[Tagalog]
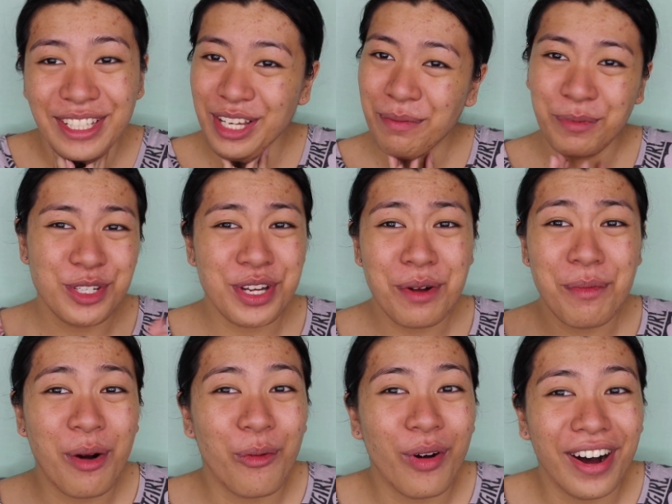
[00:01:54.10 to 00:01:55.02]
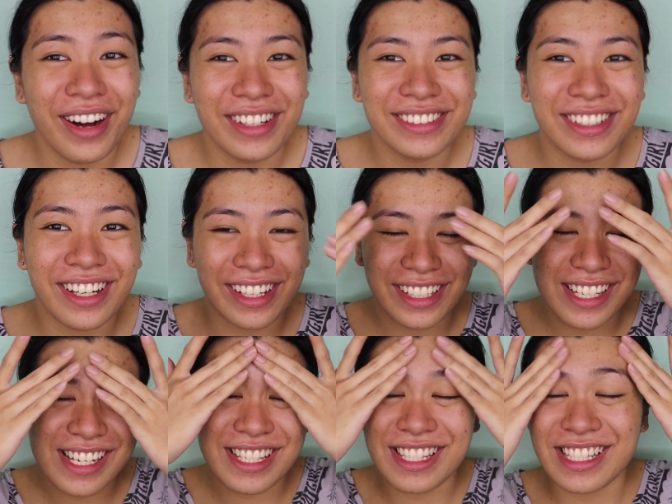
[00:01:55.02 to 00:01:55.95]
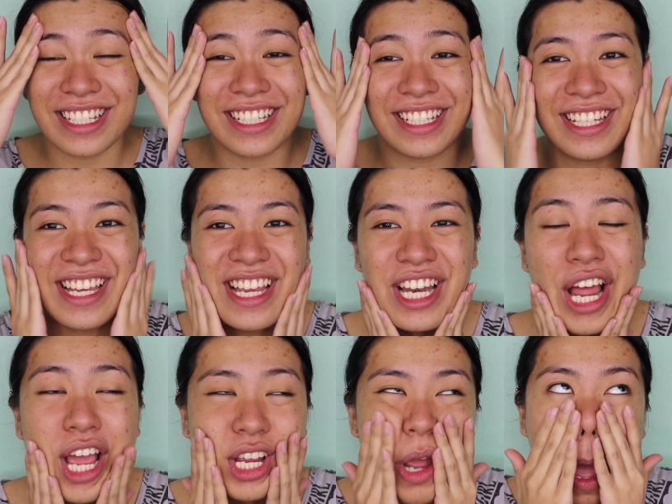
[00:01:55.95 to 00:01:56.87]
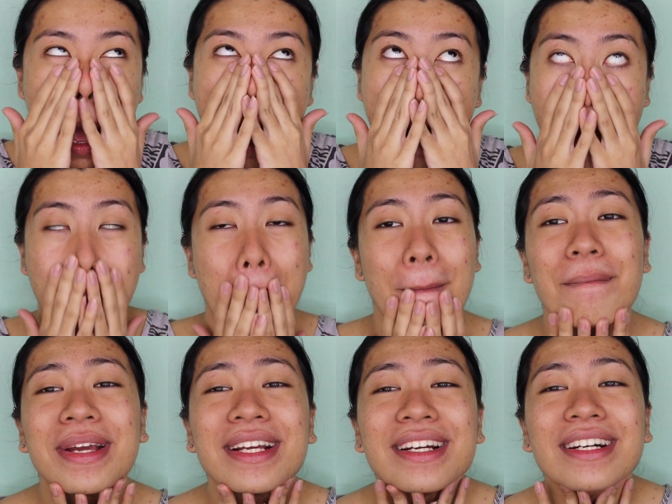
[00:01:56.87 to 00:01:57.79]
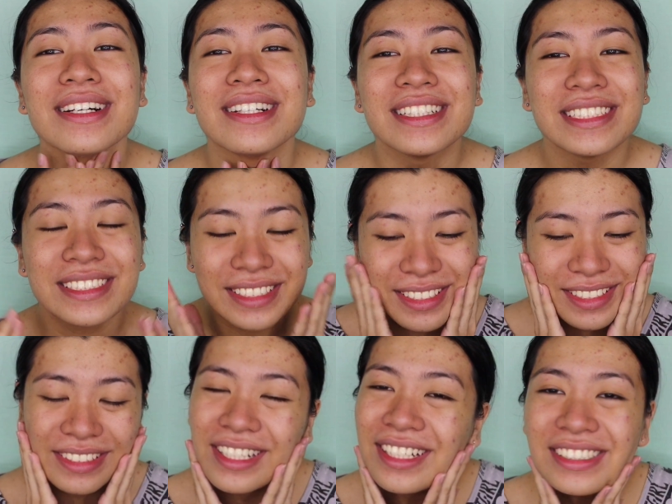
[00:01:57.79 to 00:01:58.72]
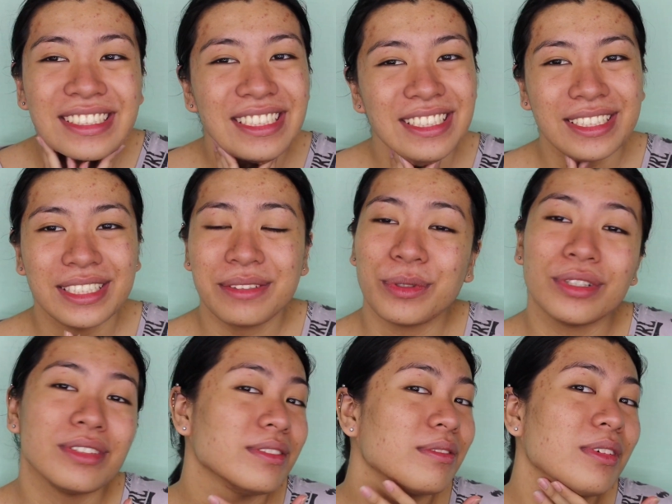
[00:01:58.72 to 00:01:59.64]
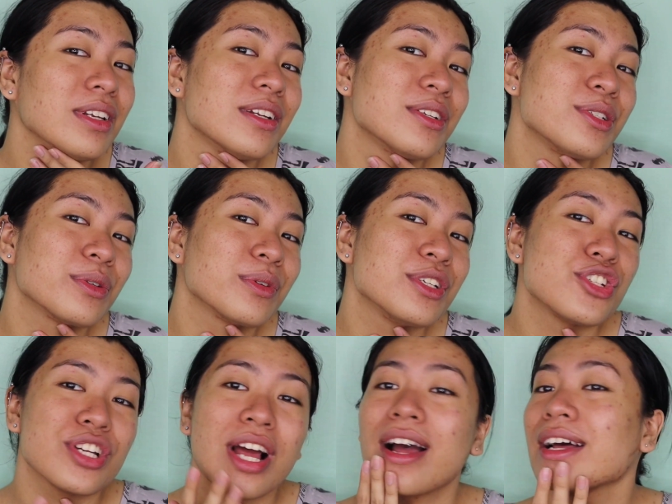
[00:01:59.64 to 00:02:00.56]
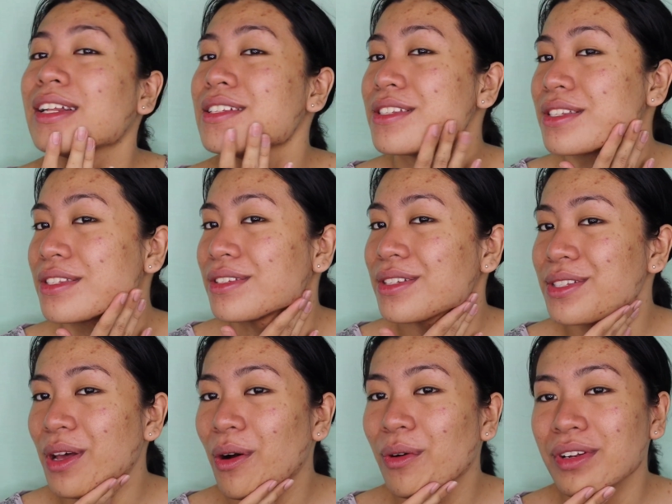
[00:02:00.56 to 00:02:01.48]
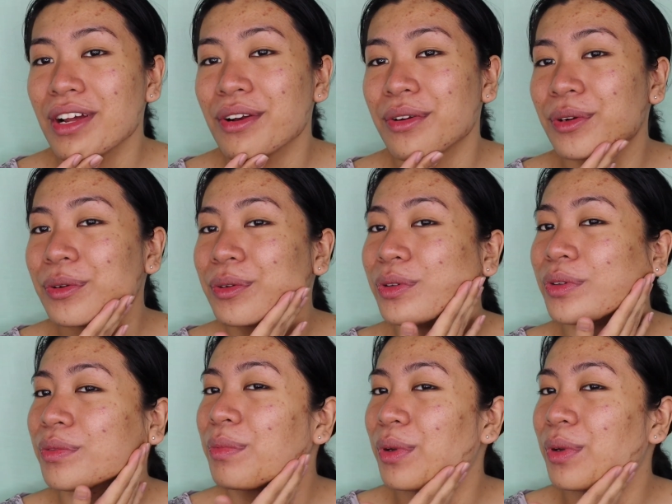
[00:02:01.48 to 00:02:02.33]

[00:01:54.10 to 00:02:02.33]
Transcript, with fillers: di gapud siya mawa dai as in like oh my god as in di murag, wala na jud chance sa una na noon